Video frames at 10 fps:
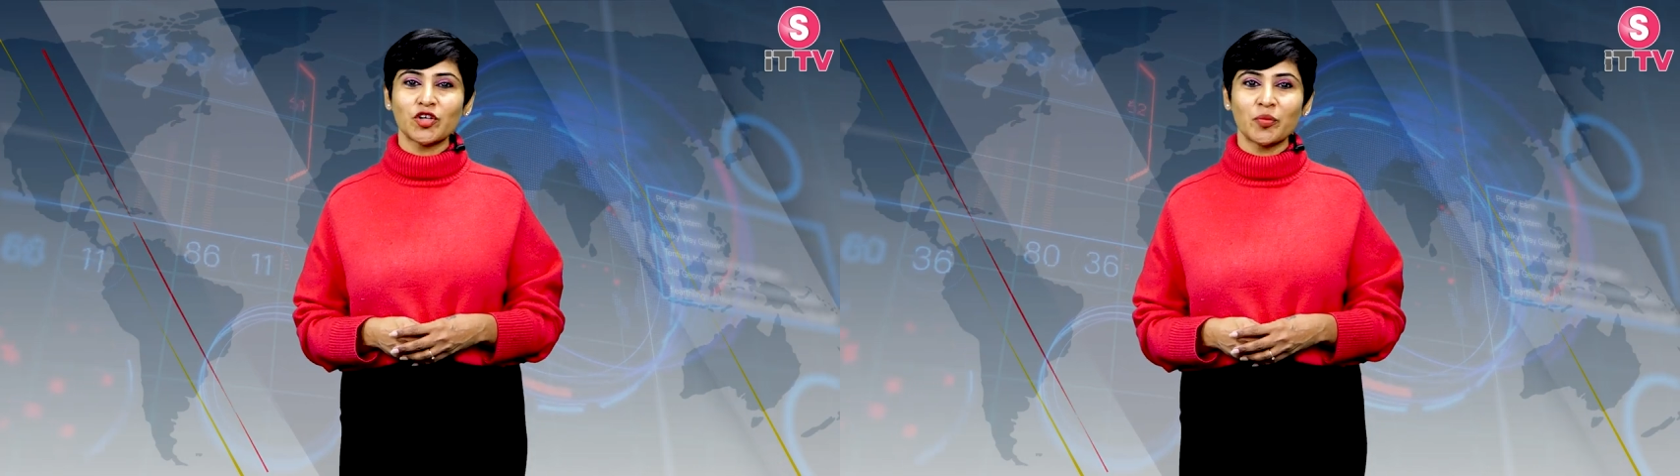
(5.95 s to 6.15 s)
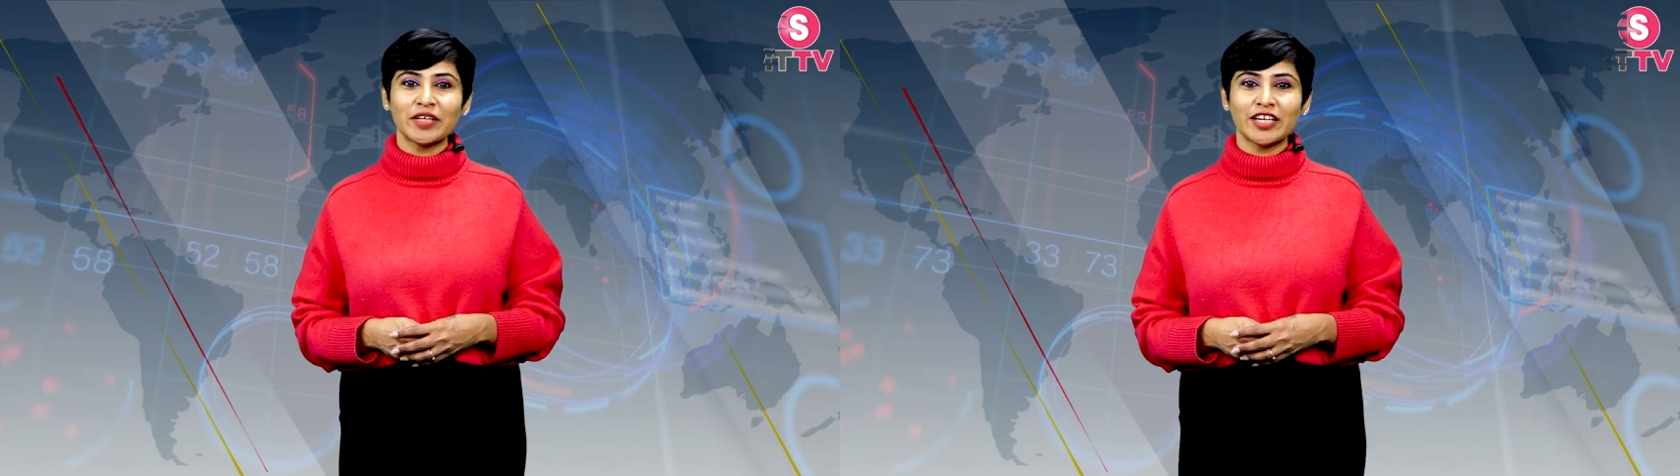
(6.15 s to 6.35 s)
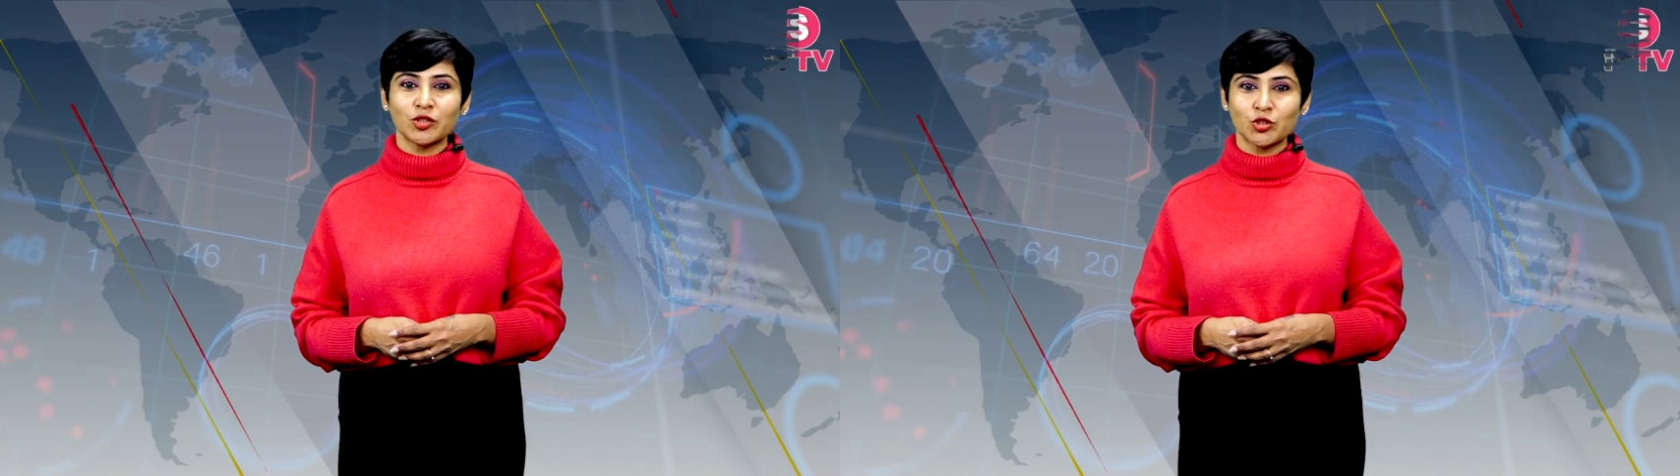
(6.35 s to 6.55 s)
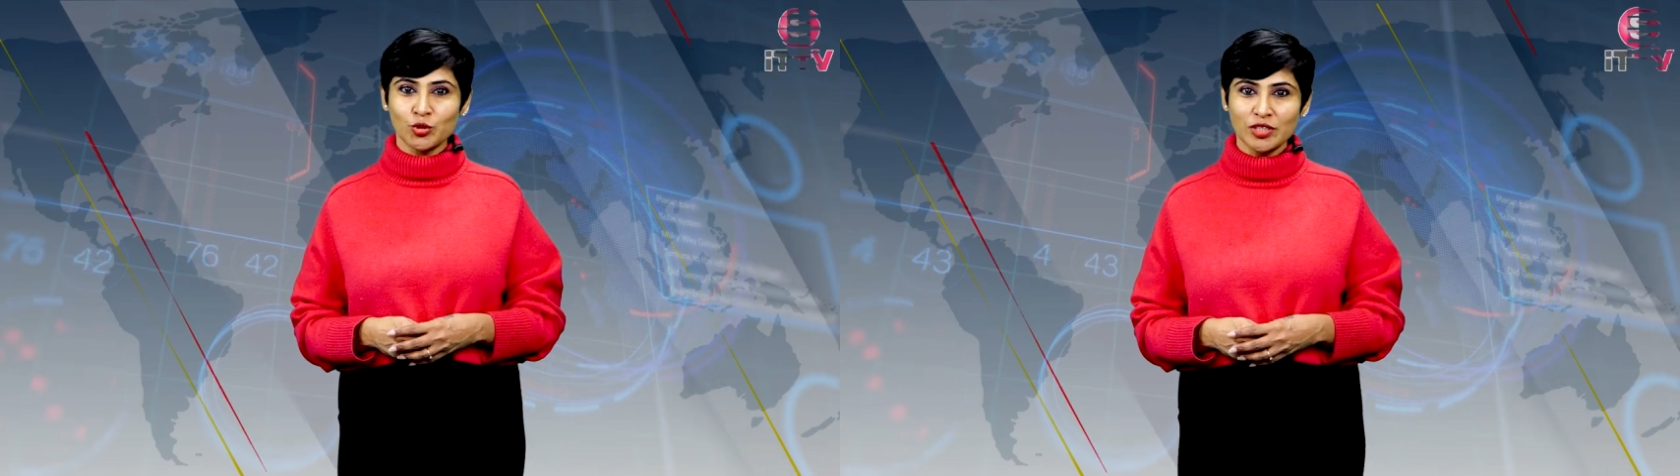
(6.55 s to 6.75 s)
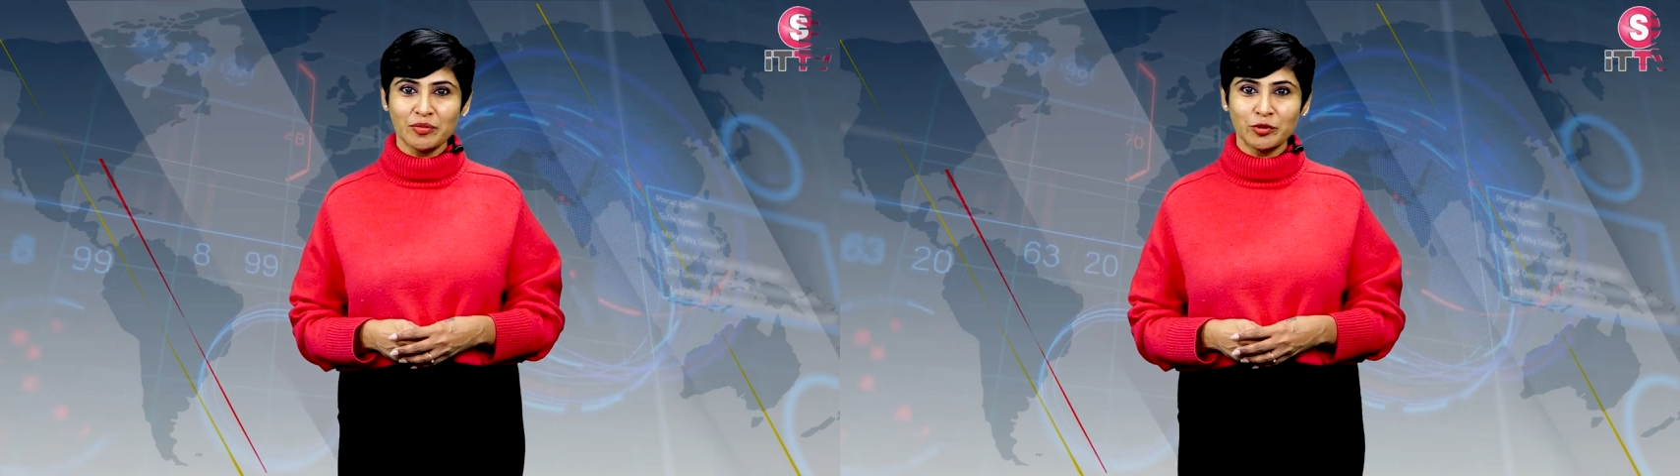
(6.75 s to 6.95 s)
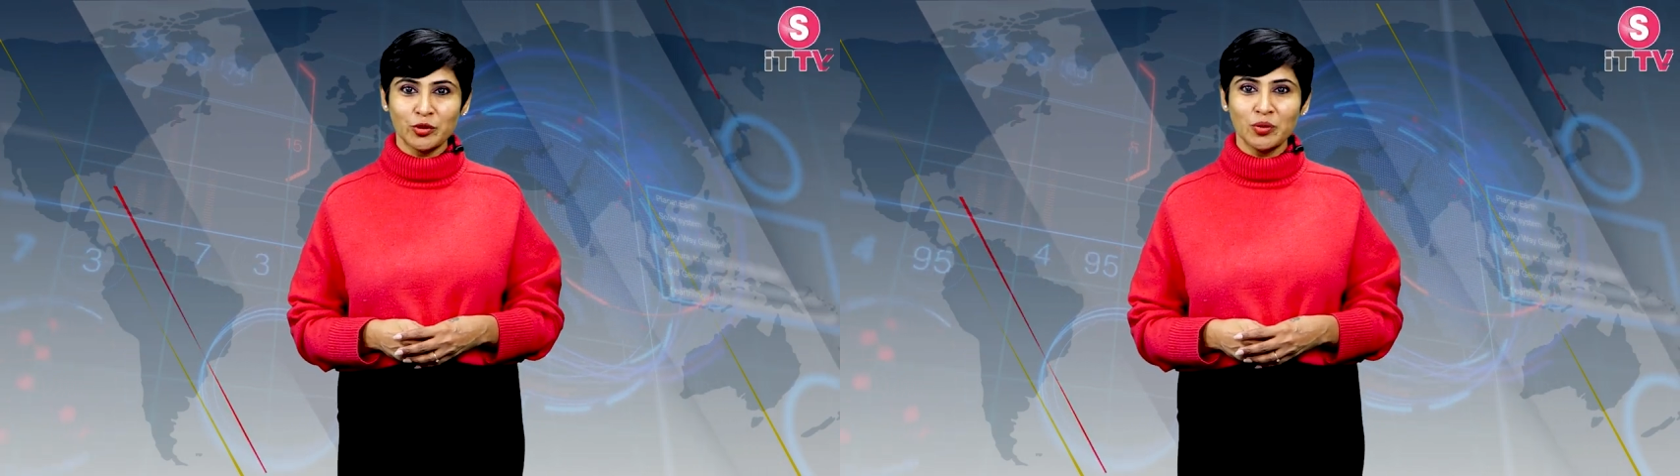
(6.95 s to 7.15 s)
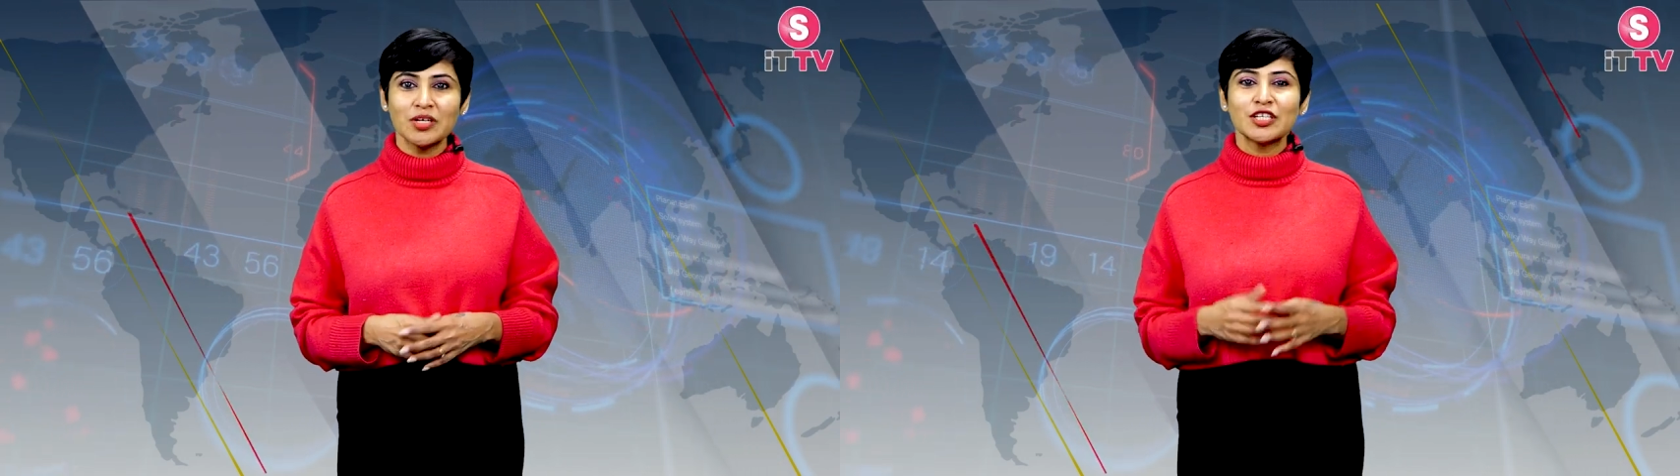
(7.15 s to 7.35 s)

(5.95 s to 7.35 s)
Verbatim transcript: టాపిక్ ఏంటో చూసే ముందు